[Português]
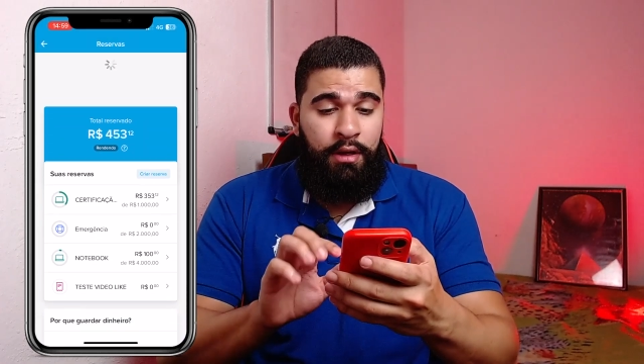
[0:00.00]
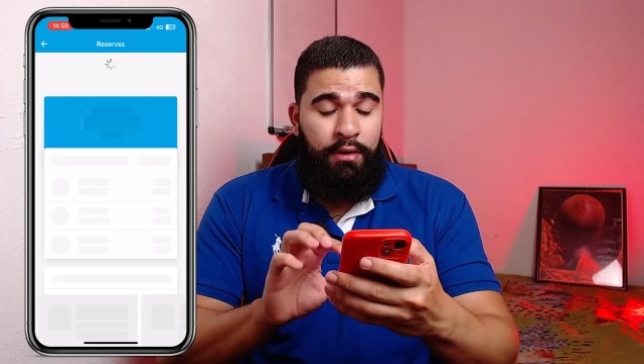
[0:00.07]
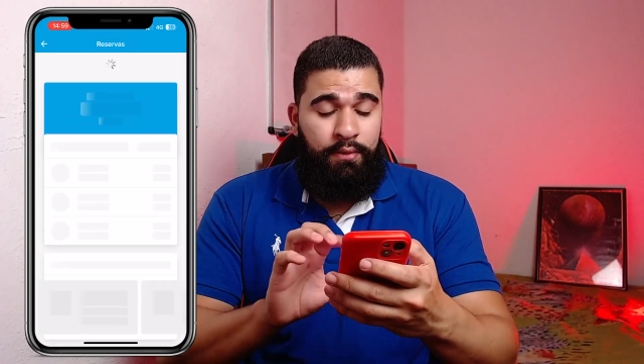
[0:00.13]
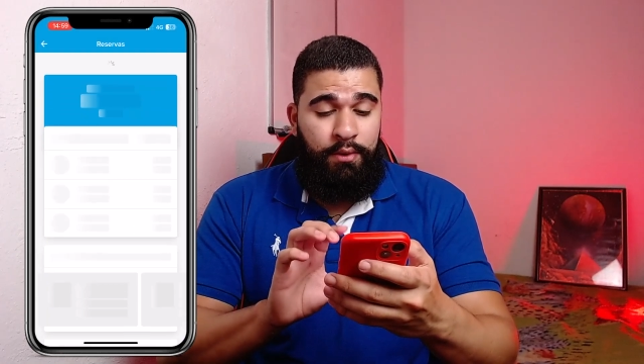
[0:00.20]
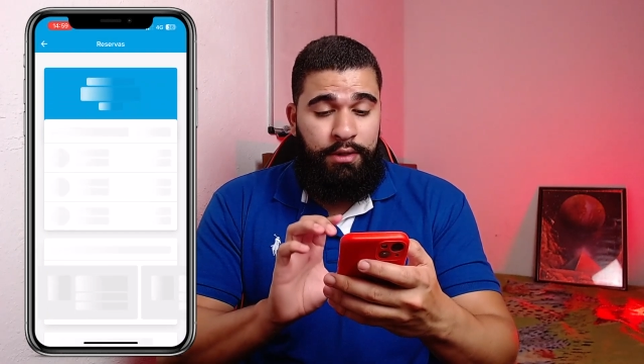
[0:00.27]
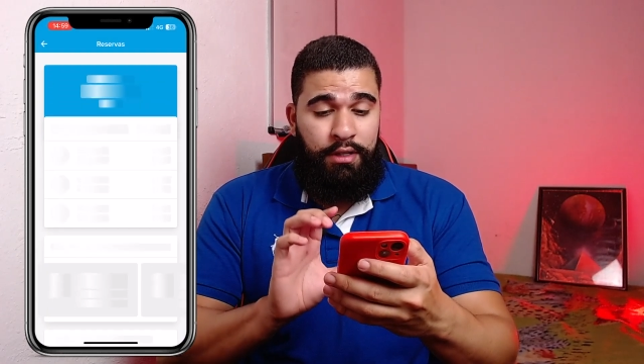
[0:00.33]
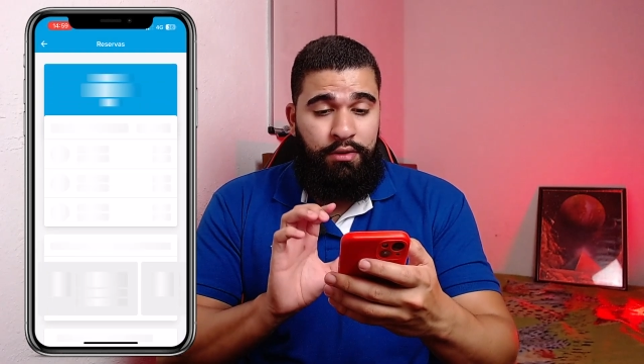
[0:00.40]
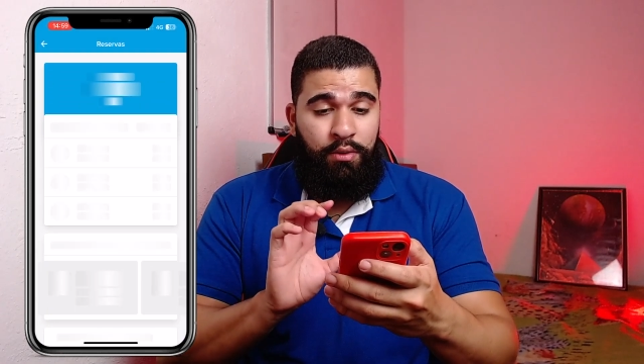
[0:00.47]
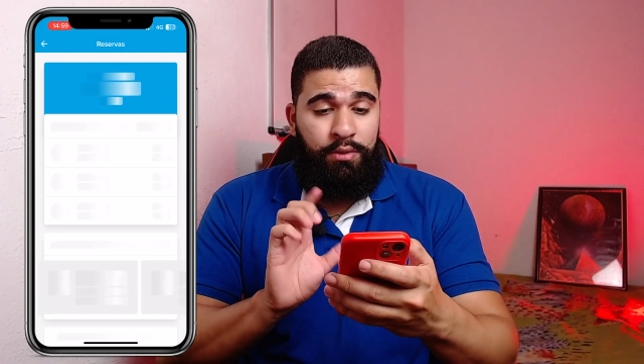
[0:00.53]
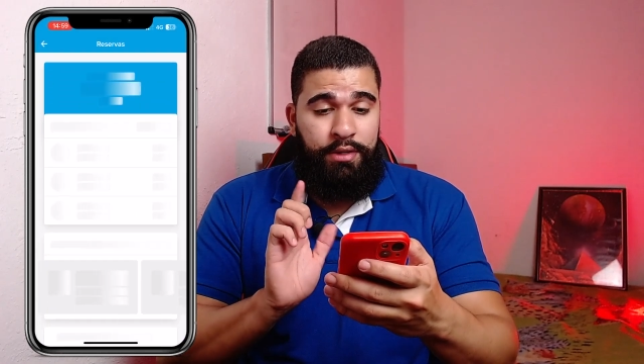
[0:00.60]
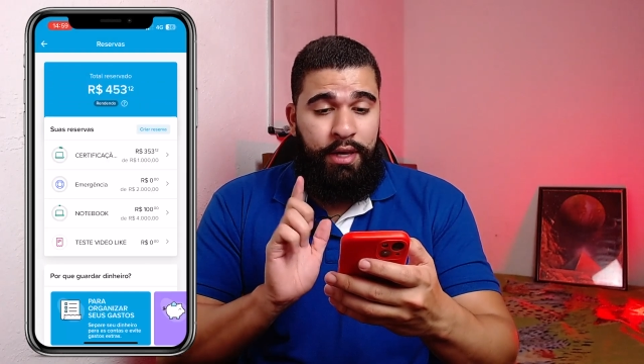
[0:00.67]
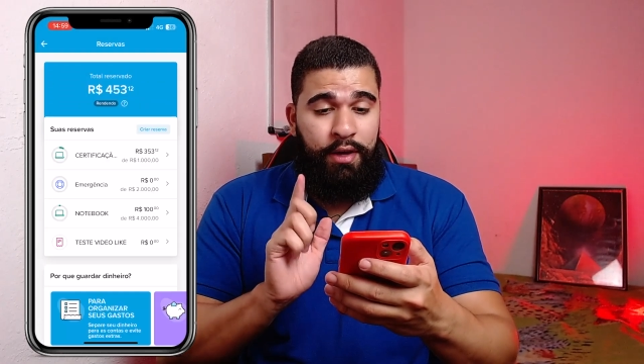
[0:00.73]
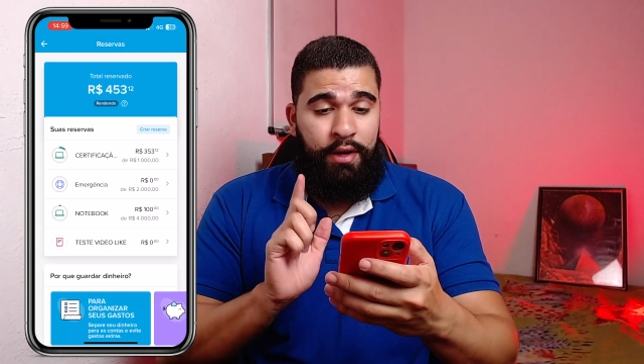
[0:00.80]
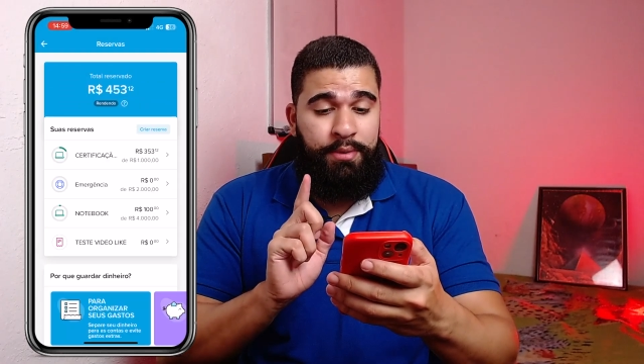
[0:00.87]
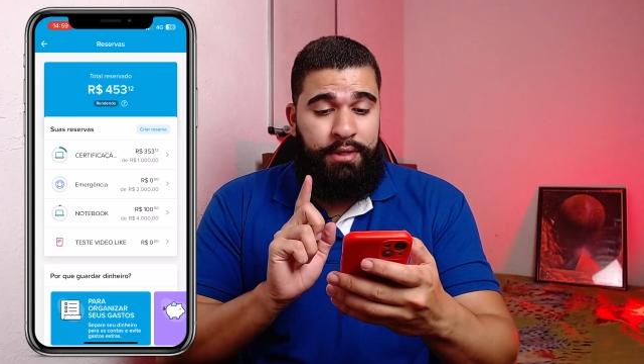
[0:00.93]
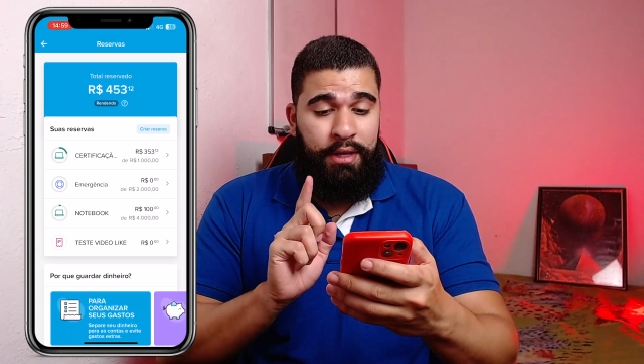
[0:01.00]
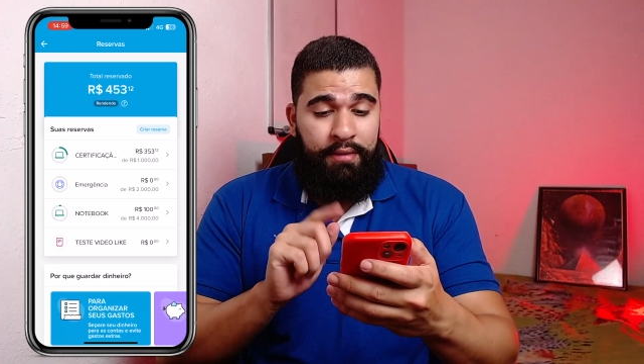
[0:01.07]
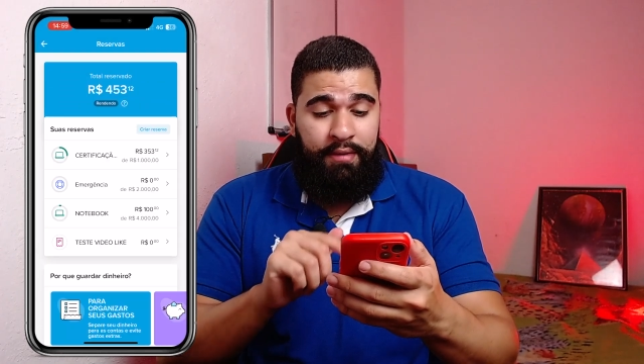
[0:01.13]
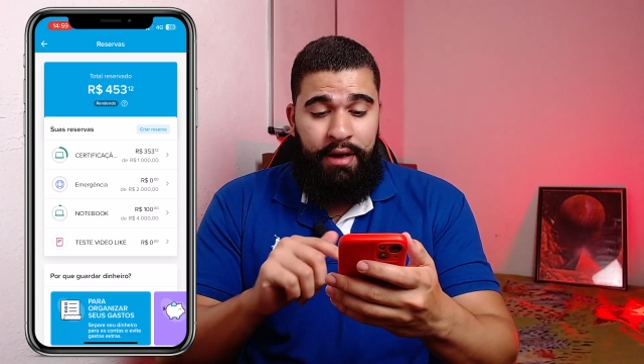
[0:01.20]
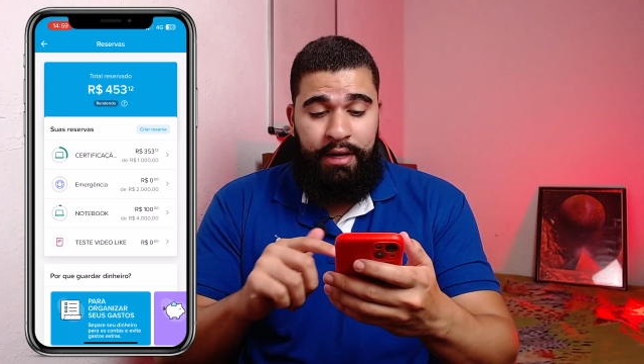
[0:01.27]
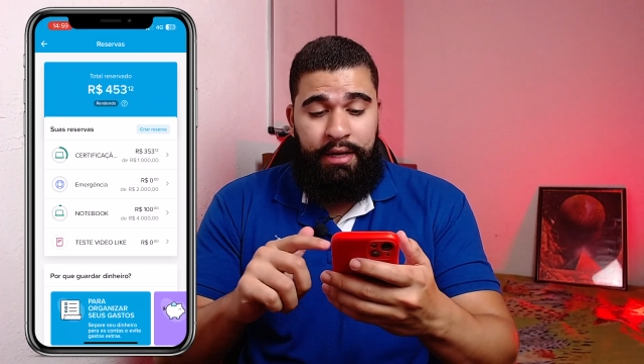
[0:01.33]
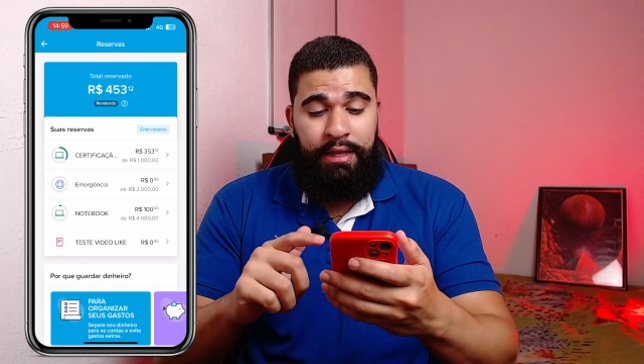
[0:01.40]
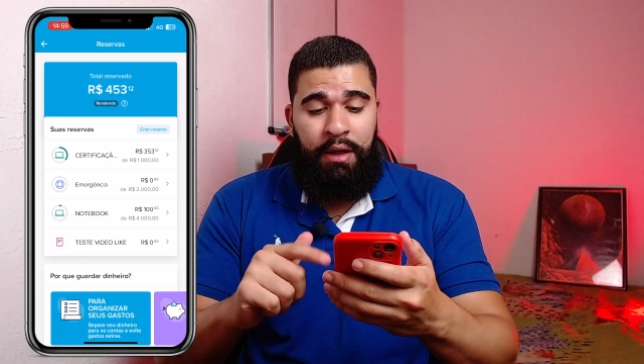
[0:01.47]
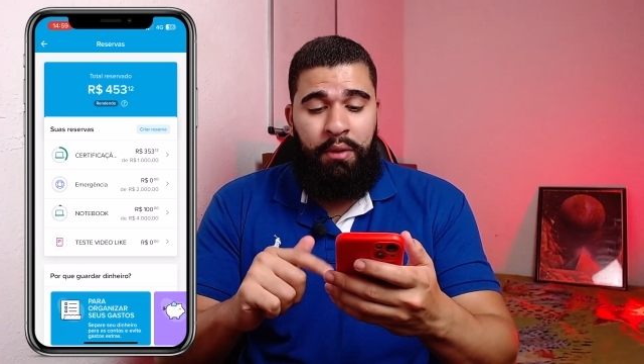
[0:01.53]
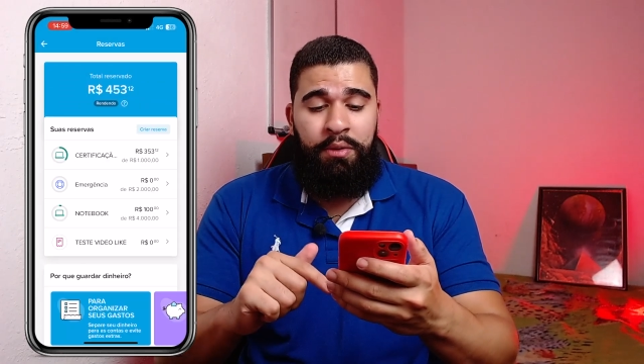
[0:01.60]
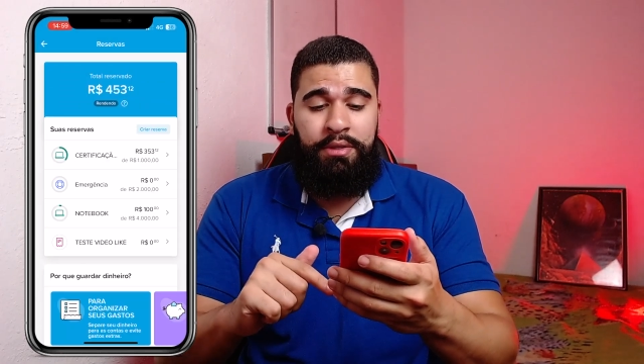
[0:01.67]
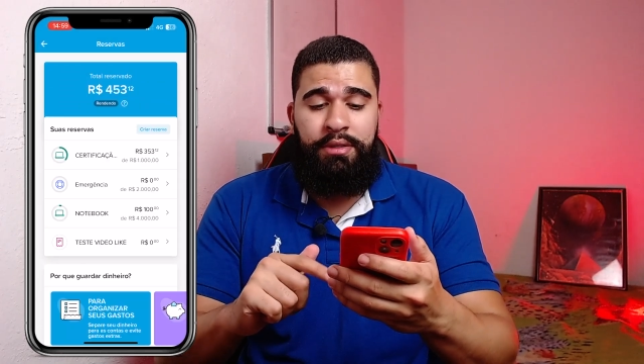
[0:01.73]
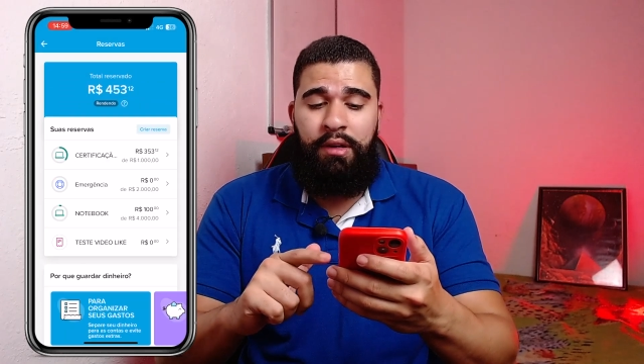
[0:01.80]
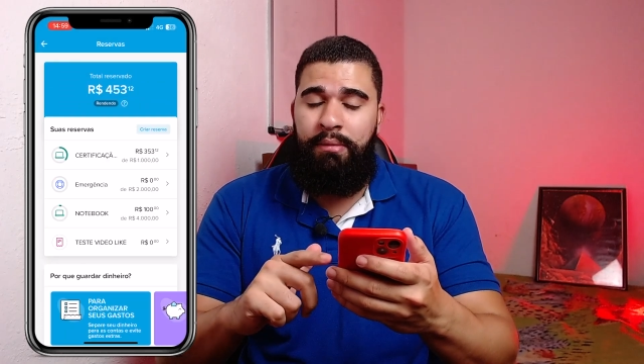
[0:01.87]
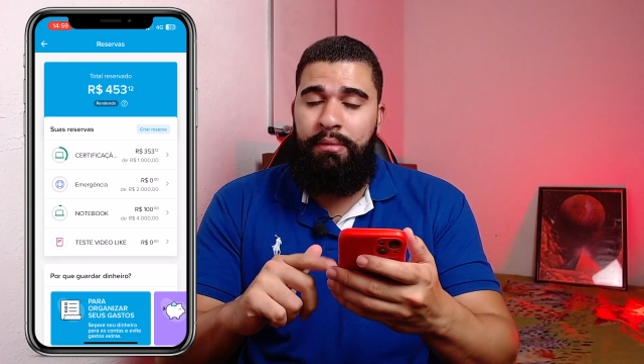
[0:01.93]
vocês conseguem observar que não
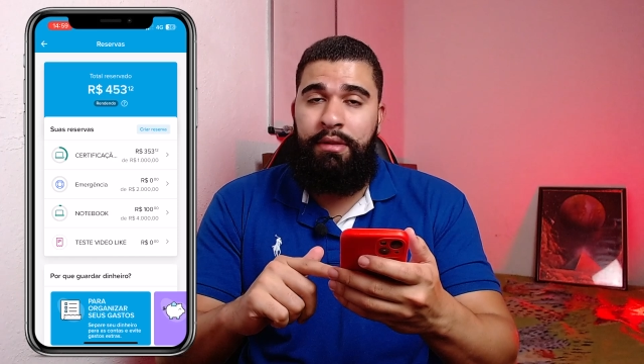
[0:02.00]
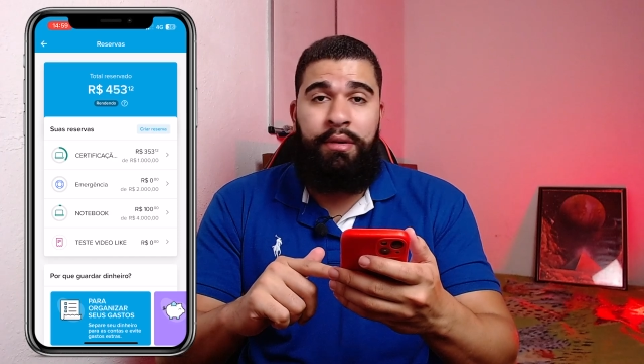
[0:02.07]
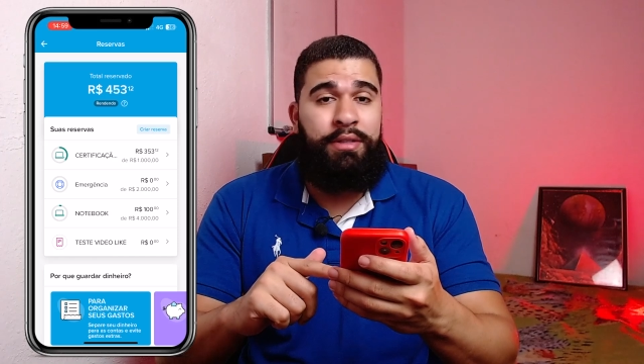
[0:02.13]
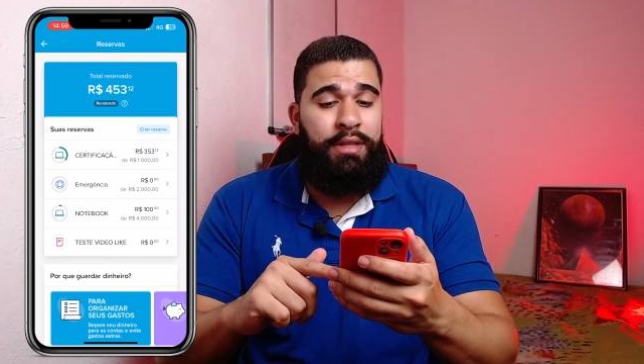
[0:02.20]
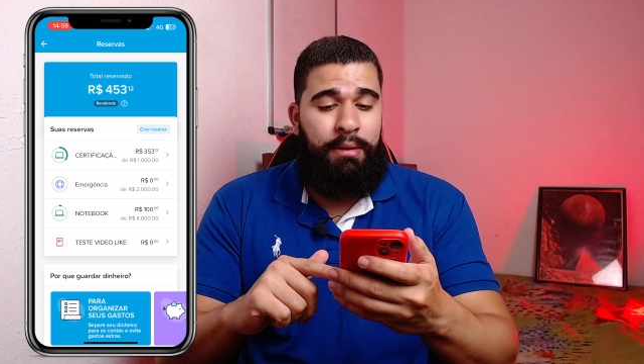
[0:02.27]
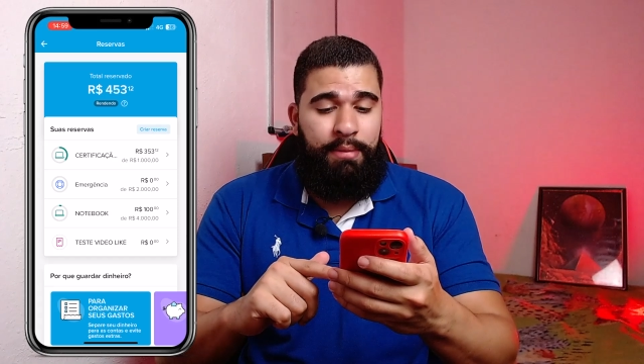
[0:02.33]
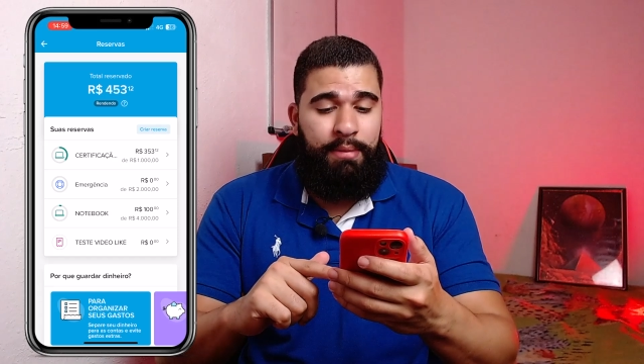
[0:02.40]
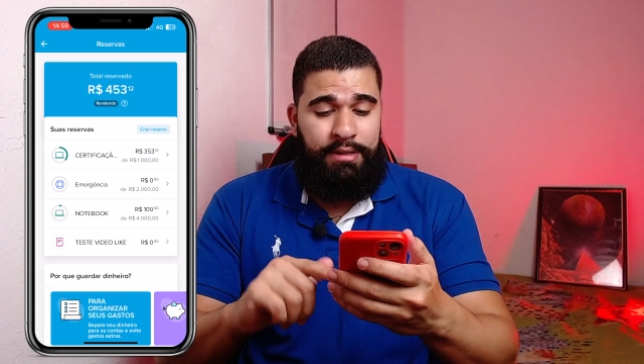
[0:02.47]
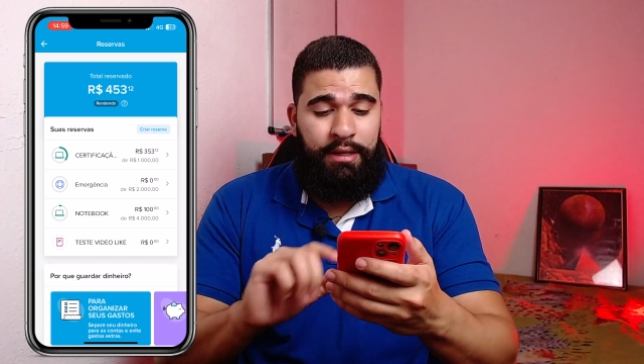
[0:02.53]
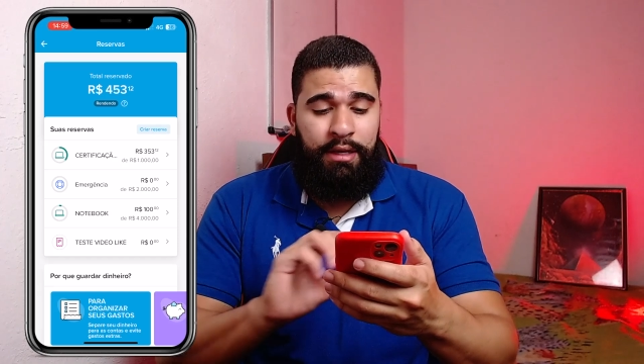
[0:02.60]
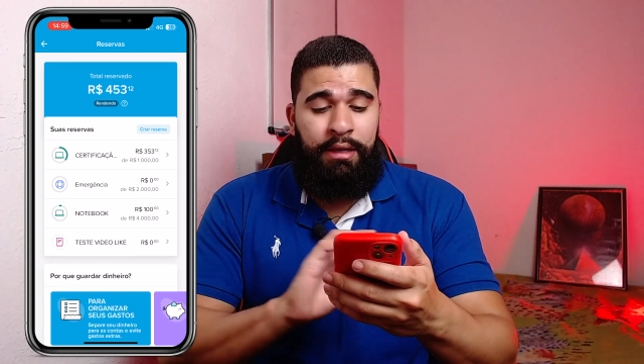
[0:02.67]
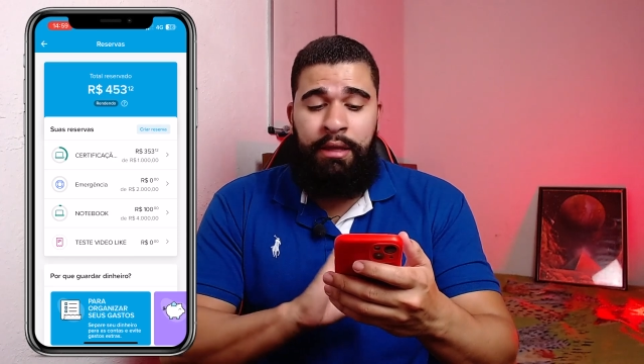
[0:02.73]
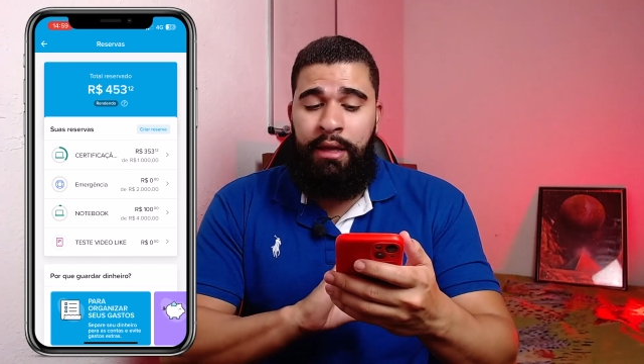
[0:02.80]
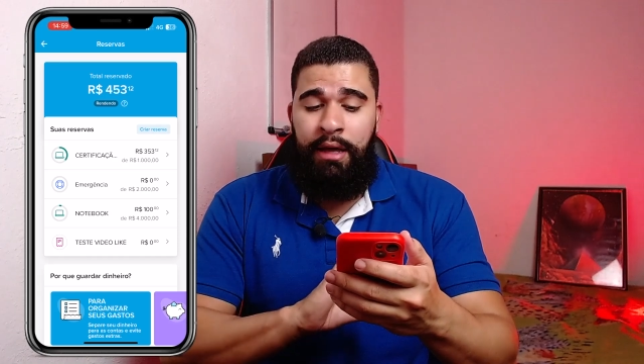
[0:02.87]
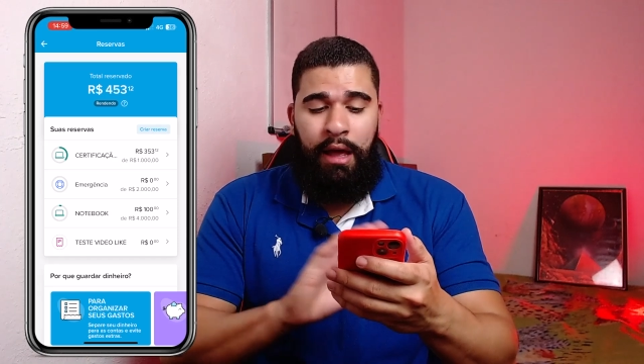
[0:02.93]
está, não está mais aqui,